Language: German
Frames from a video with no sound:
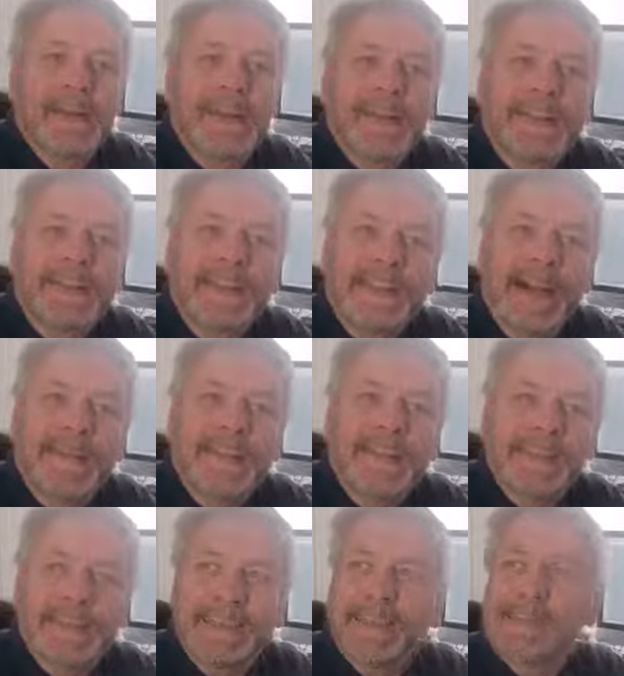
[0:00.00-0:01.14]
Und genau
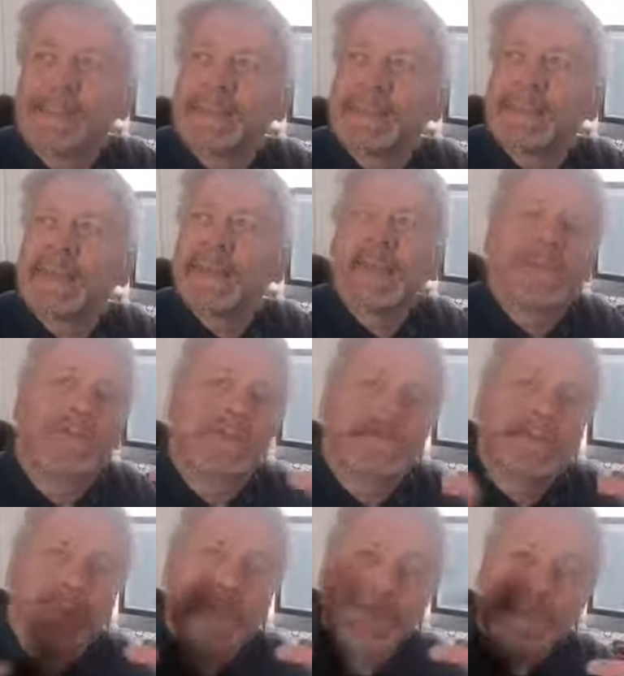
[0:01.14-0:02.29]
das ist es, worum
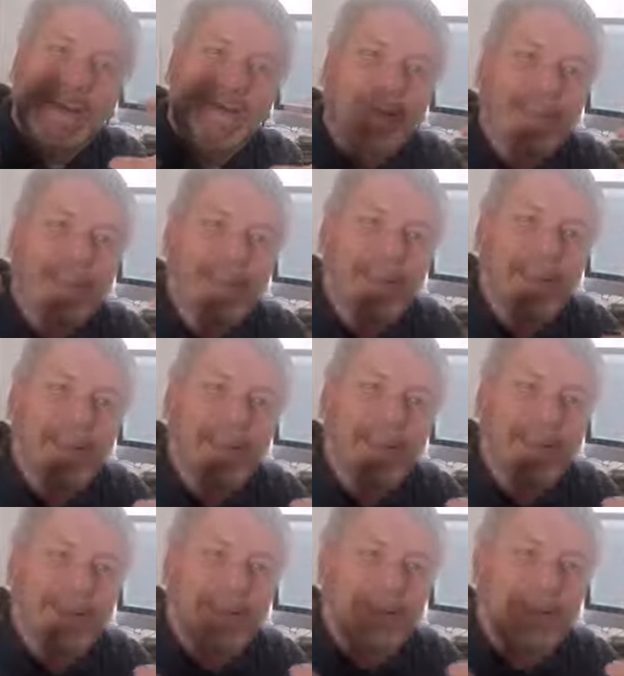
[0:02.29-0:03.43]
es uns auch hier geht,
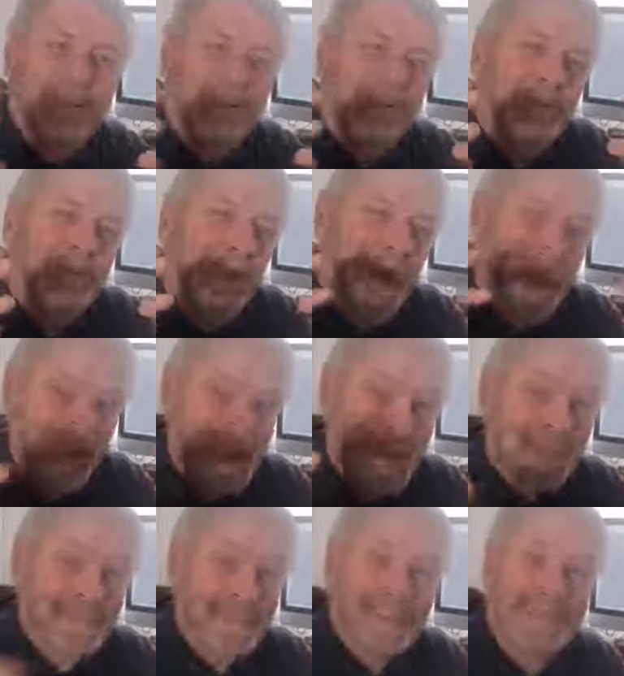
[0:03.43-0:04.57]
dass wir euch
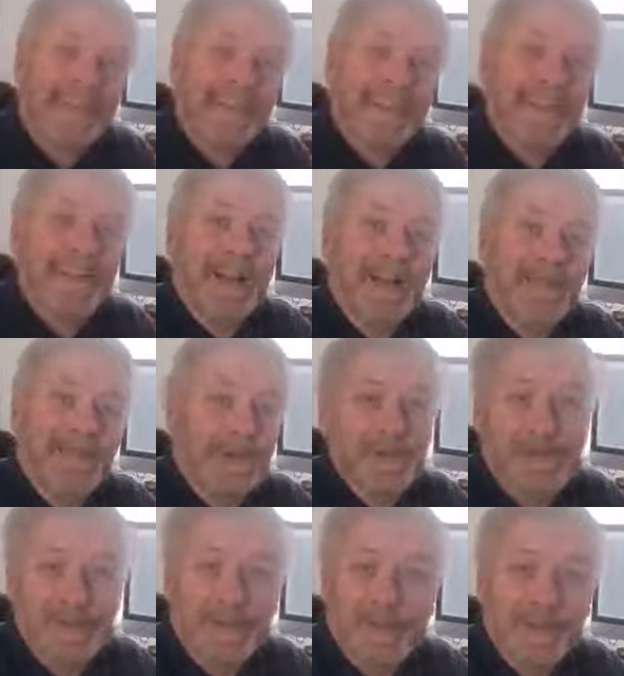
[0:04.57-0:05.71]
schätzen gelernt haben und
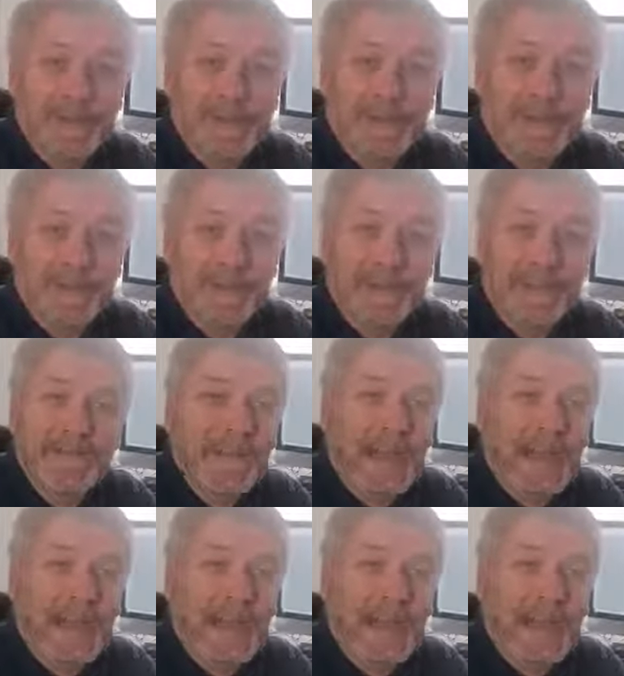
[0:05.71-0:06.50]
ich hoffe, ihr uns auch ein bisschen.